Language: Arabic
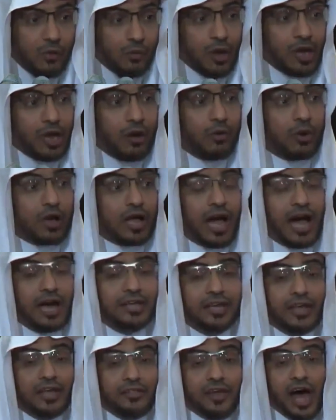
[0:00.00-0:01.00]
ولو
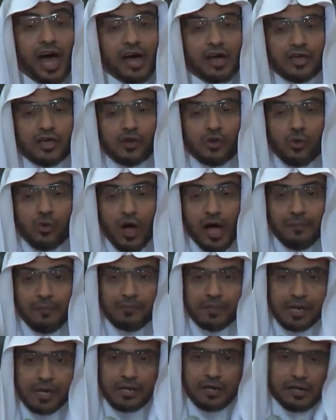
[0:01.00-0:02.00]
كان ظاهر
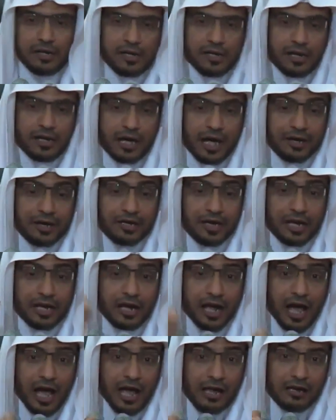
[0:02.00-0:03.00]
أمره
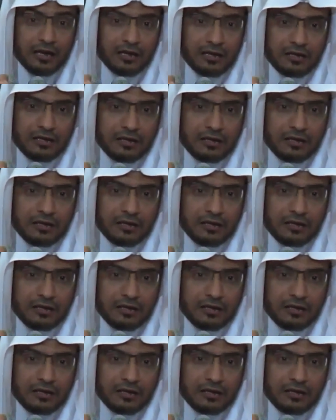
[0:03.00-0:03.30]
النكال